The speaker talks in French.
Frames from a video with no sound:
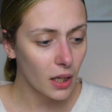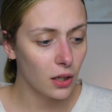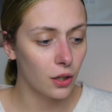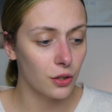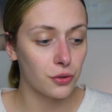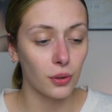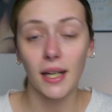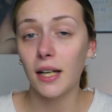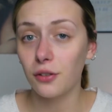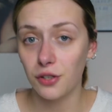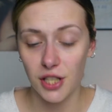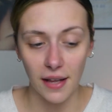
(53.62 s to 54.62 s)
Euh, sur
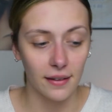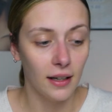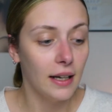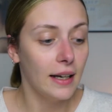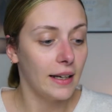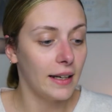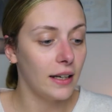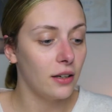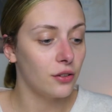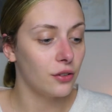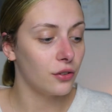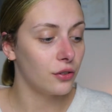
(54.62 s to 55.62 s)
quelques chaînes et
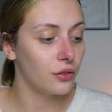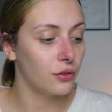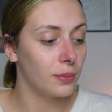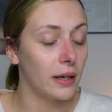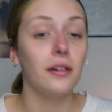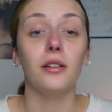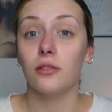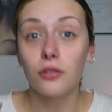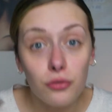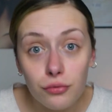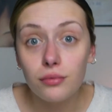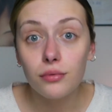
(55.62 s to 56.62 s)
euh, ben,
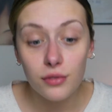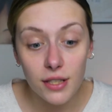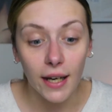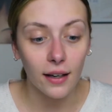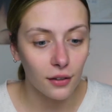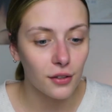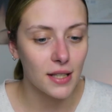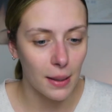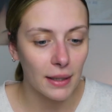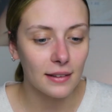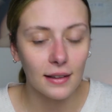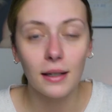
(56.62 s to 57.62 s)
je vous dirais que ça
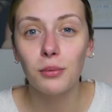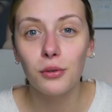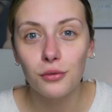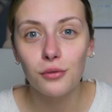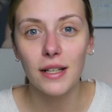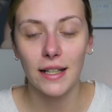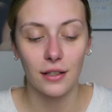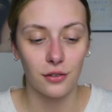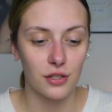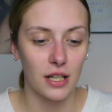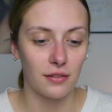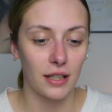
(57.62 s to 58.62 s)
m'intriguait beaucoup et
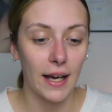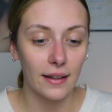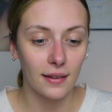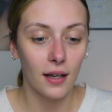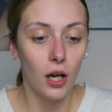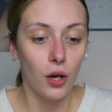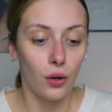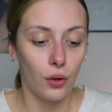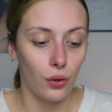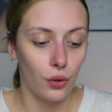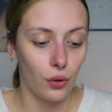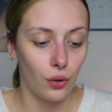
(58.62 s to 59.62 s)
que j'avais hâte,
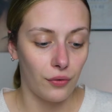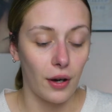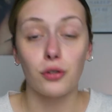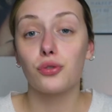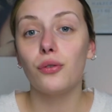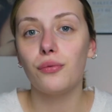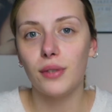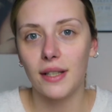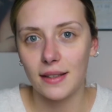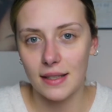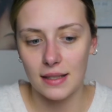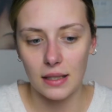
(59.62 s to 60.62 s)
euh, enfin je
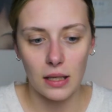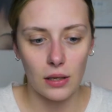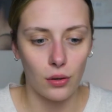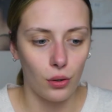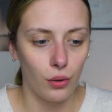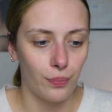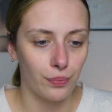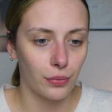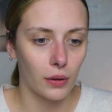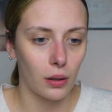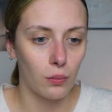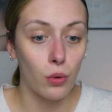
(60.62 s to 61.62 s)
voulais tester
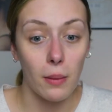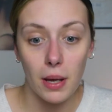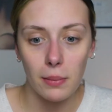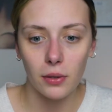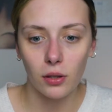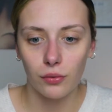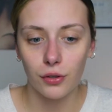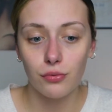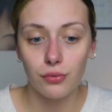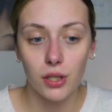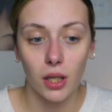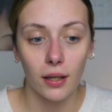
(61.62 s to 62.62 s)
moi-même et en fait je
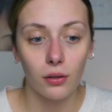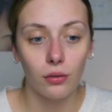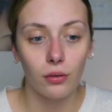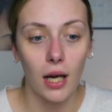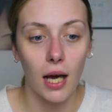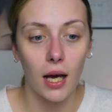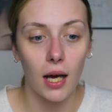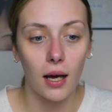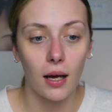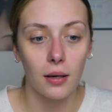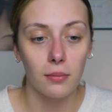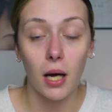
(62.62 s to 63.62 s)
vous dirais que
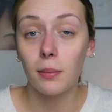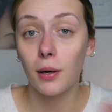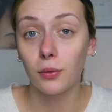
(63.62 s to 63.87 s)
la marque m'a